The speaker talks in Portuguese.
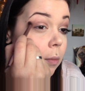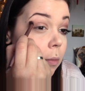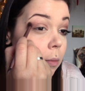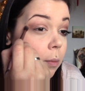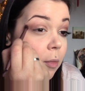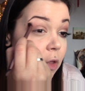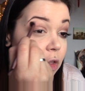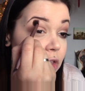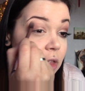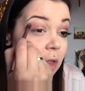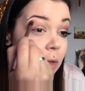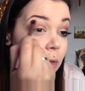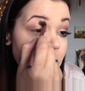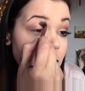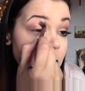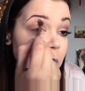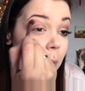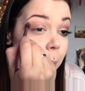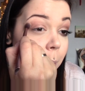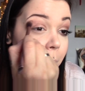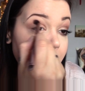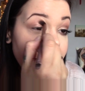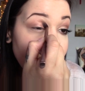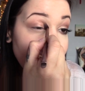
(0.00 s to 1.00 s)
Mas dando
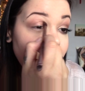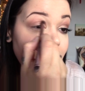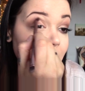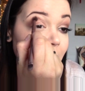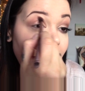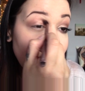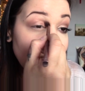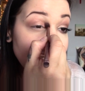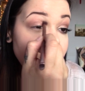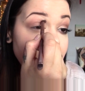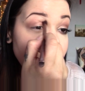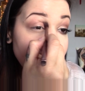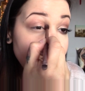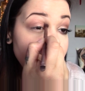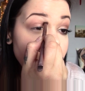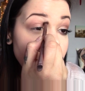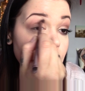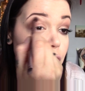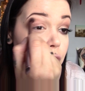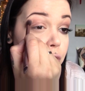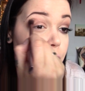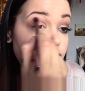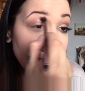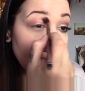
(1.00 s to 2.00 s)
sempre aquele ar
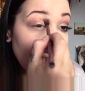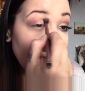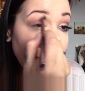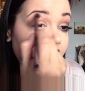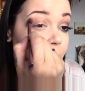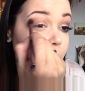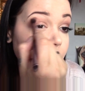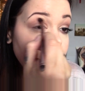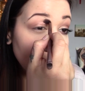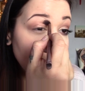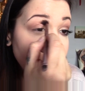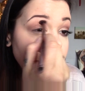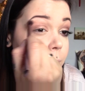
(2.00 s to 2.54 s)
esfumado.